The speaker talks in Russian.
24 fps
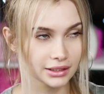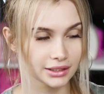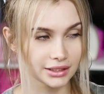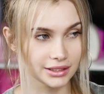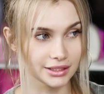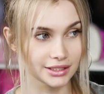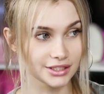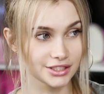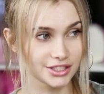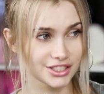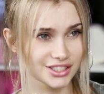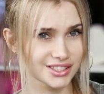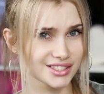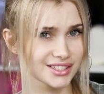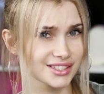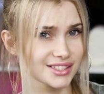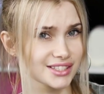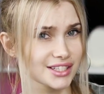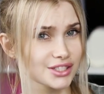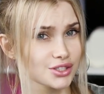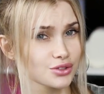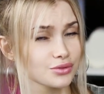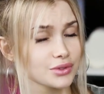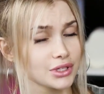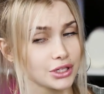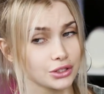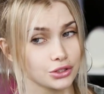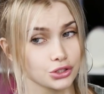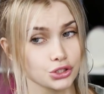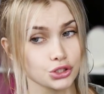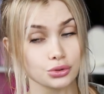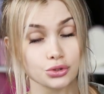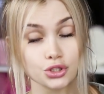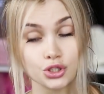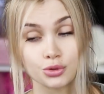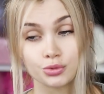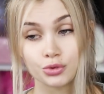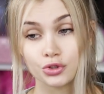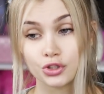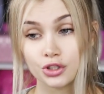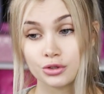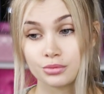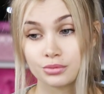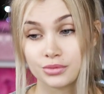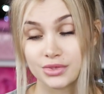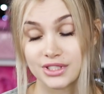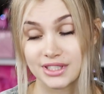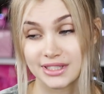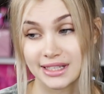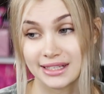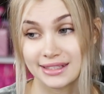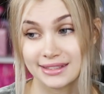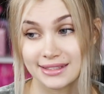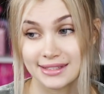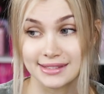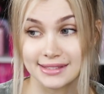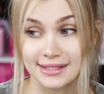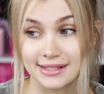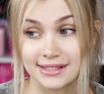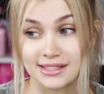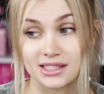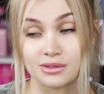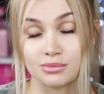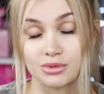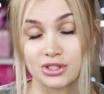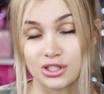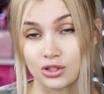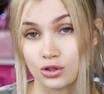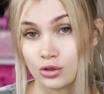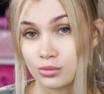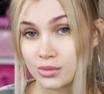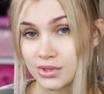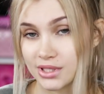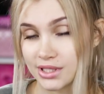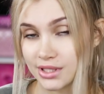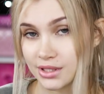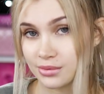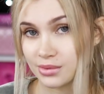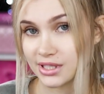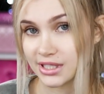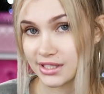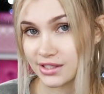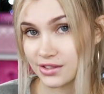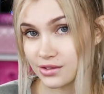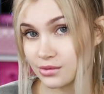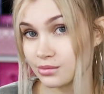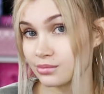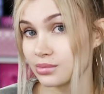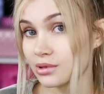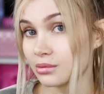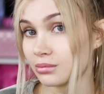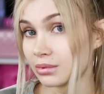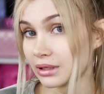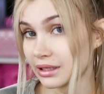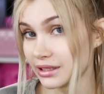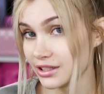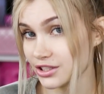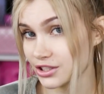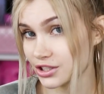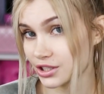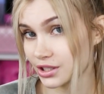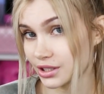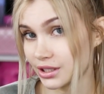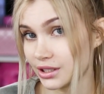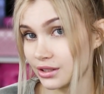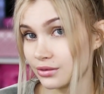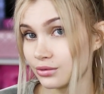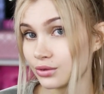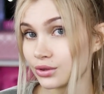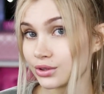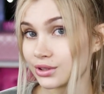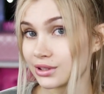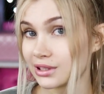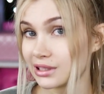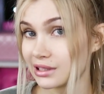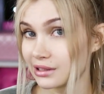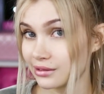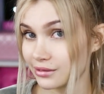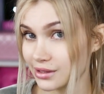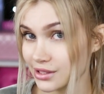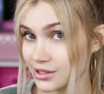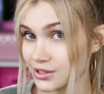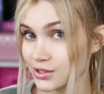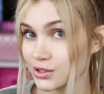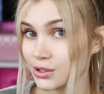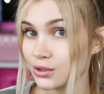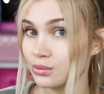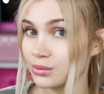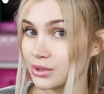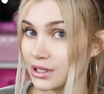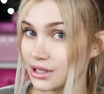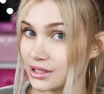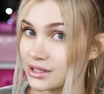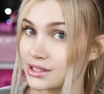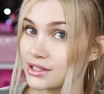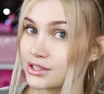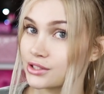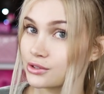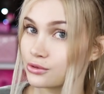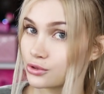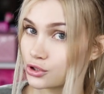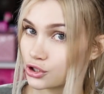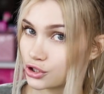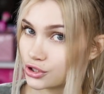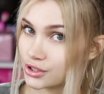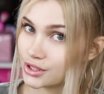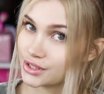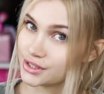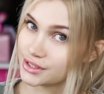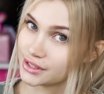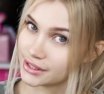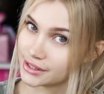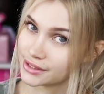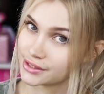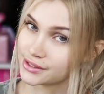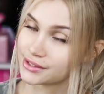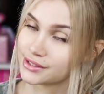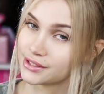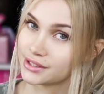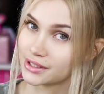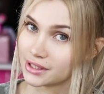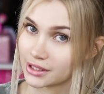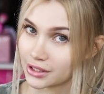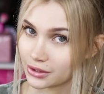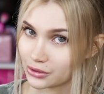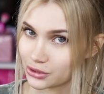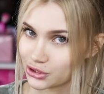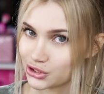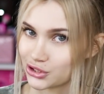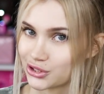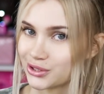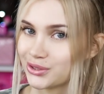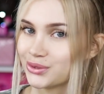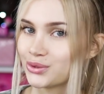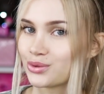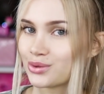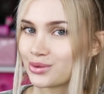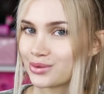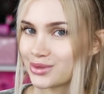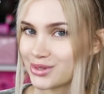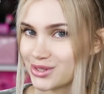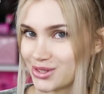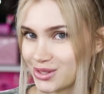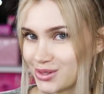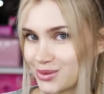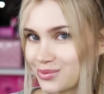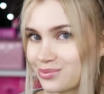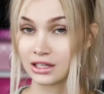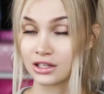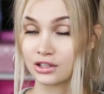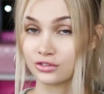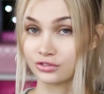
И сейчас я, кстати, уверена, что очень многим станет интересно познакомиться с этим средством поближе. И вот для вас-то у меня есть очень интересная и хорошая новость.